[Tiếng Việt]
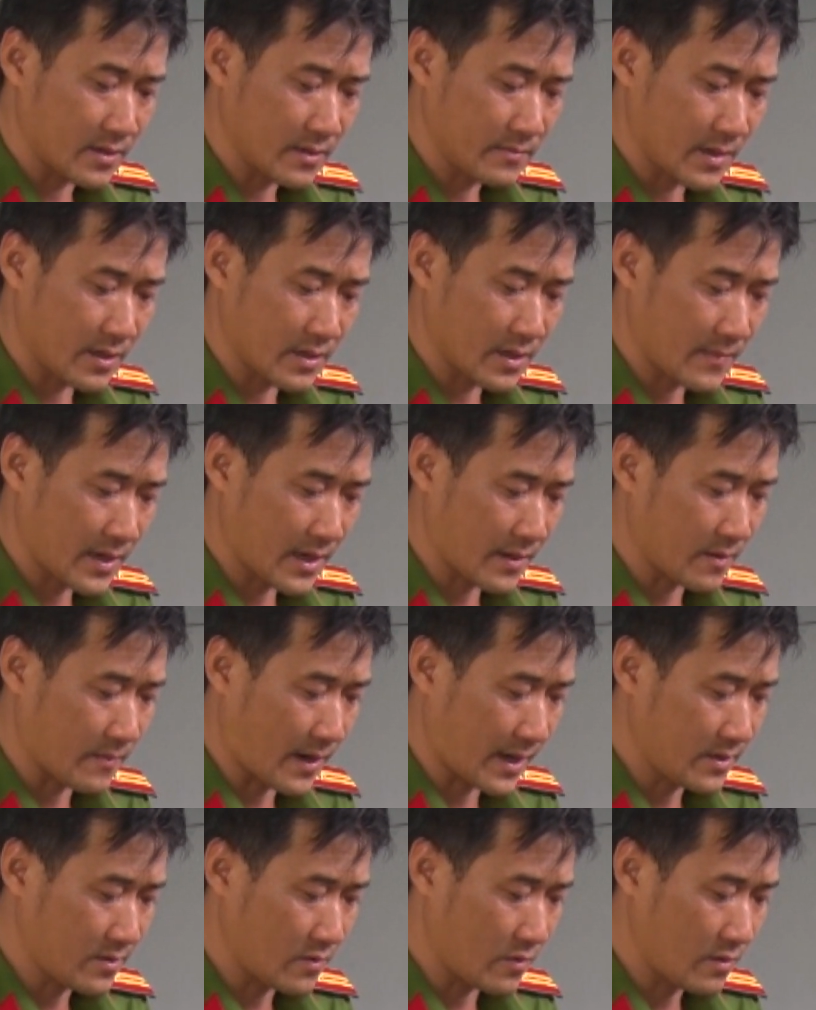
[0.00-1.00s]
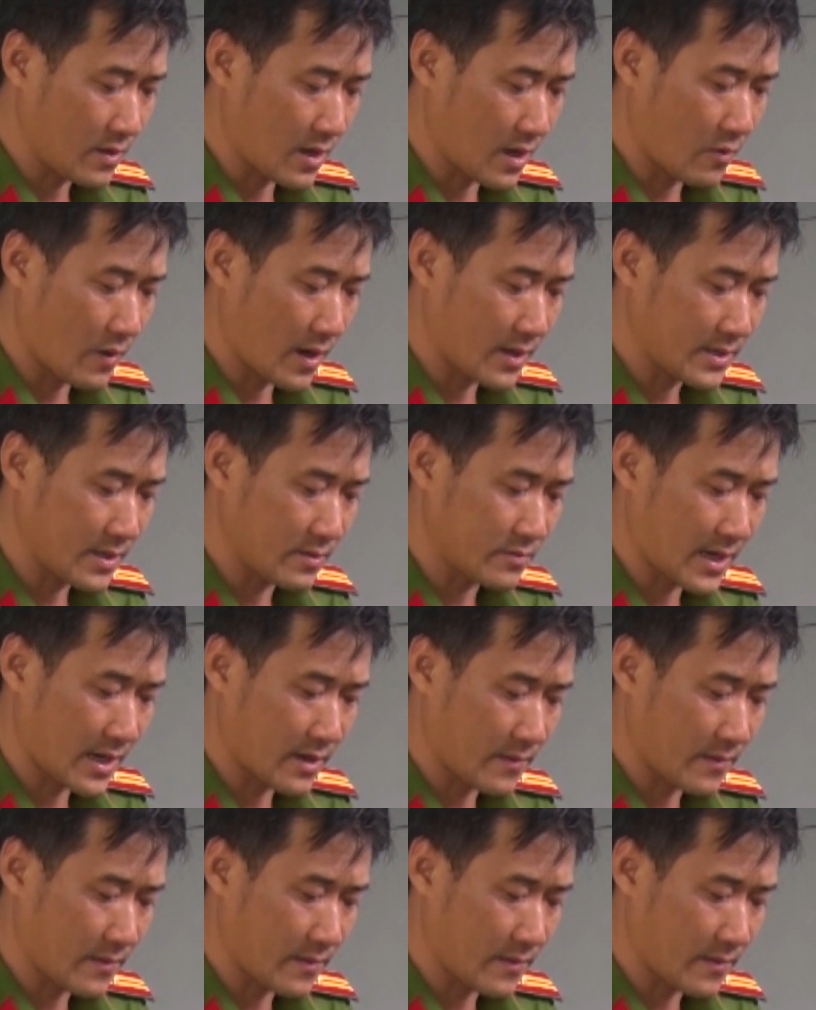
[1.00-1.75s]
Trước đó vào tối ngày 8 tháng 10,